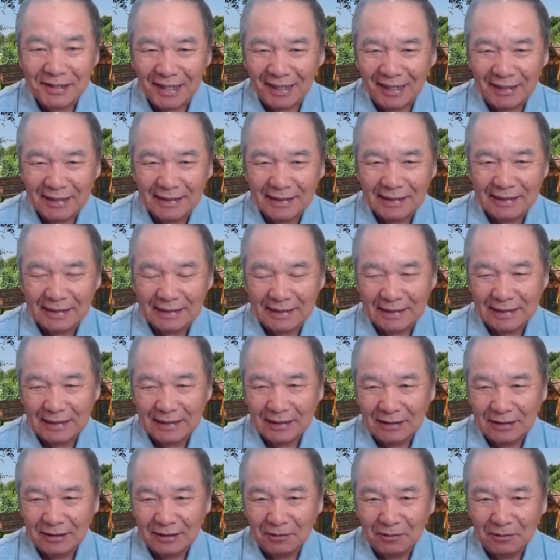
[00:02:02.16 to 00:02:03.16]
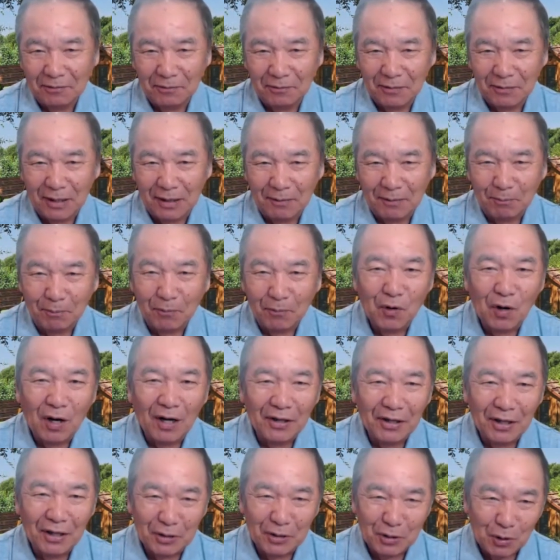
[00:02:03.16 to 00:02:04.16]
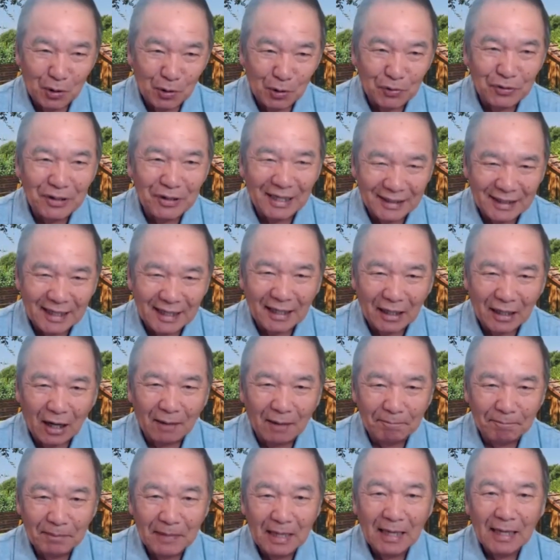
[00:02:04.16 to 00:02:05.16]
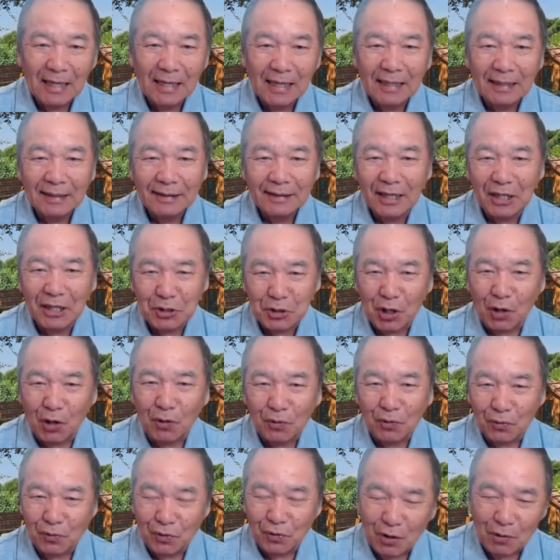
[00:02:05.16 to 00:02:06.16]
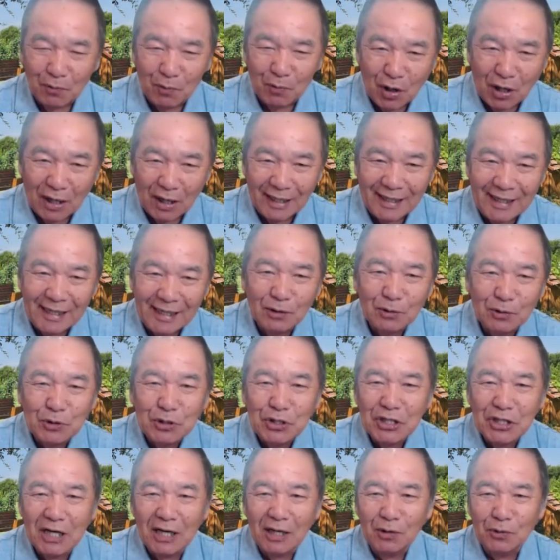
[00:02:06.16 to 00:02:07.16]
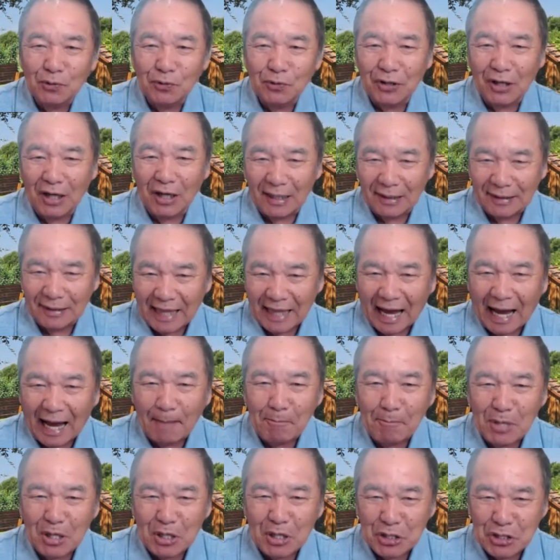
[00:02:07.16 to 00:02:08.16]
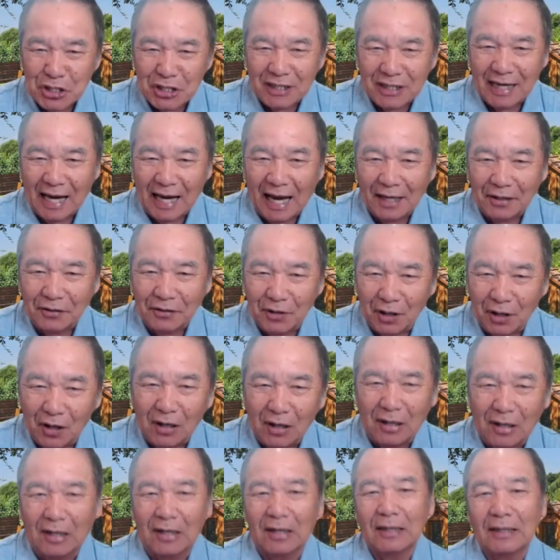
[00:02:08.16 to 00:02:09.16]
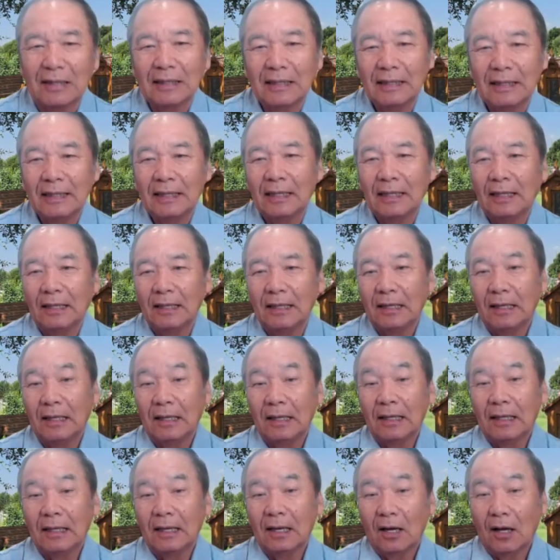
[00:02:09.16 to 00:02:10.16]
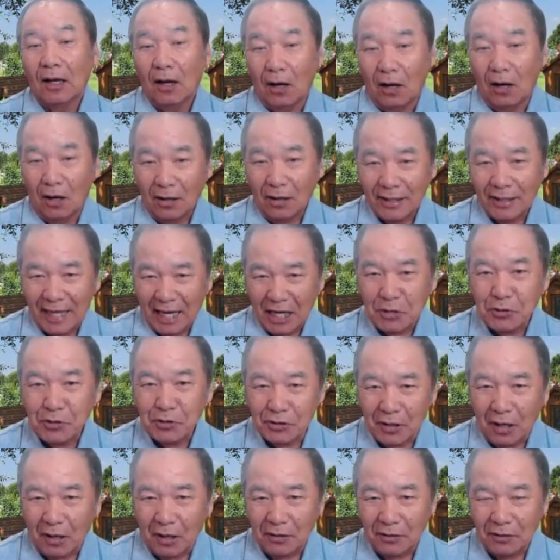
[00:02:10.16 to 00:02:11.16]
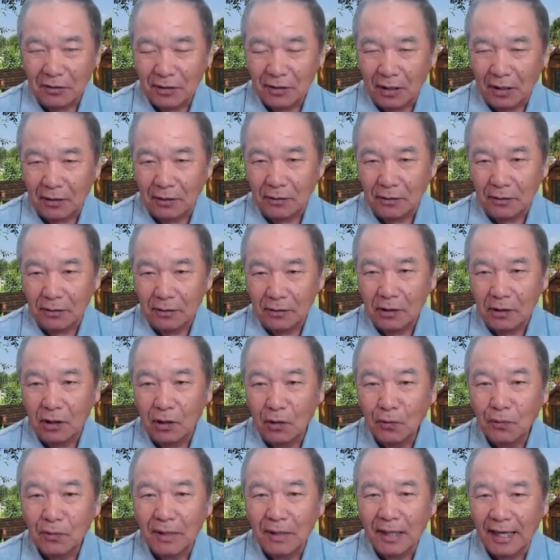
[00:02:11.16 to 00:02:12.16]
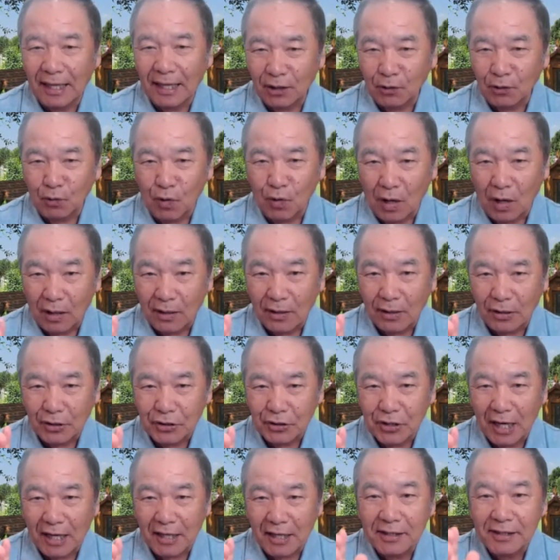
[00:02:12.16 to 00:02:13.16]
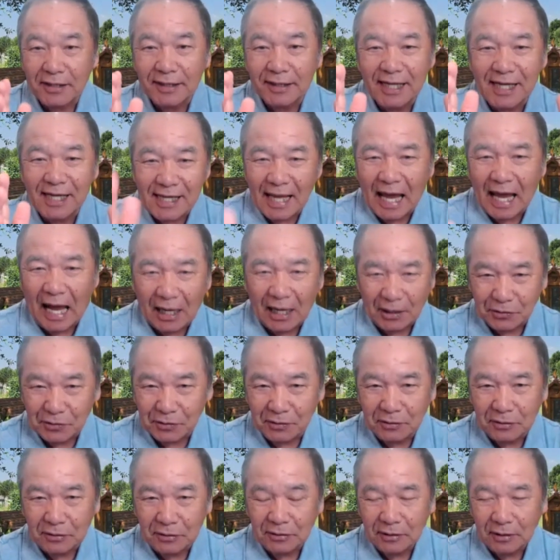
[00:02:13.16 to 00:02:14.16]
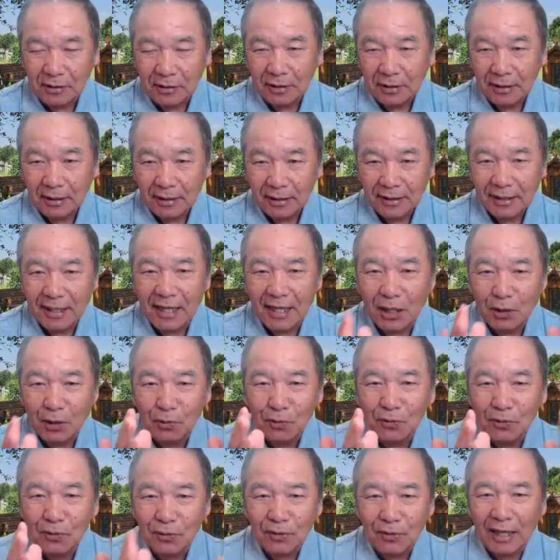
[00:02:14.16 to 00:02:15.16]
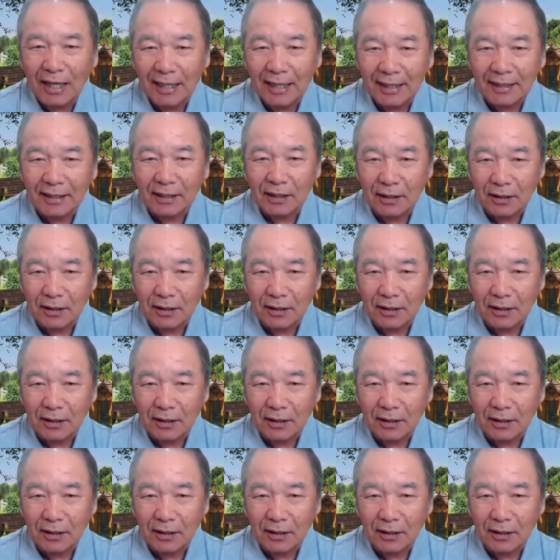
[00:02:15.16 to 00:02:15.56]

真，我摸 nhà đồ luôn để tên nó, tên sổ của yo mua ý luôn chia luôn cho là thảm mình chỉ hay cho, khó cái cho đó, luôn này và cái sai tê giả sư, thế luôn này